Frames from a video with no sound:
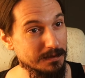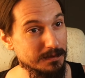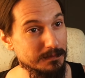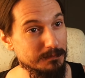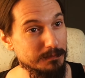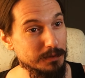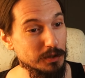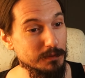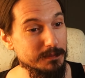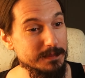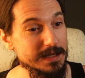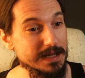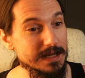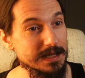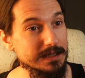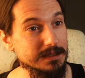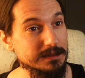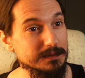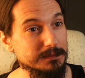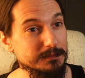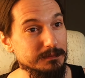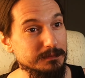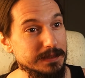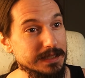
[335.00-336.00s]
Pero mira,
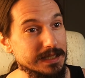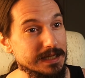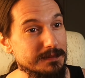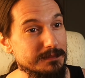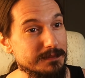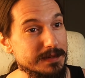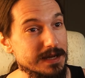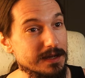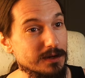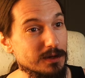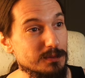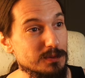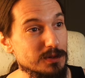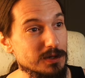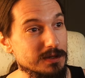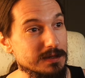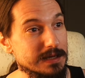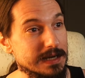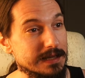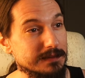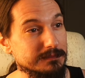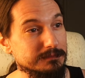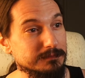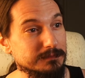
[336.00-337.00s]
mira, mira cómo
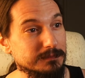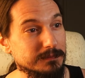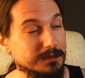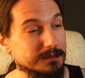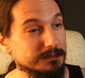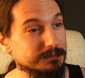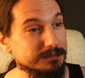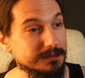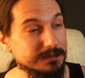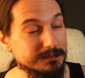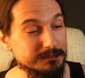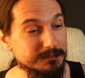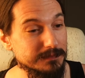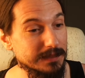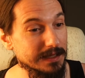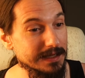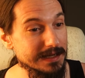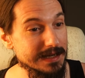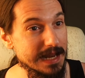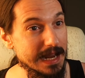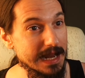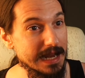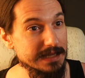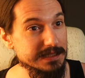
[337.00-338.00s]

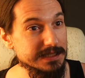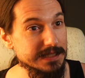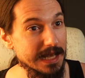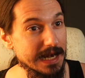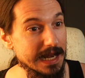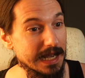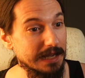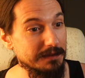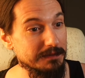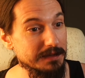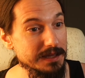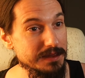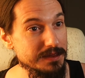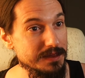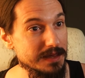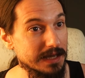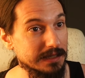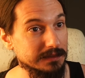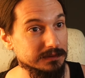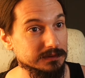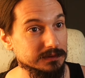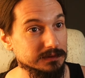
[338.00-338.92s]
le engancha la cabeza.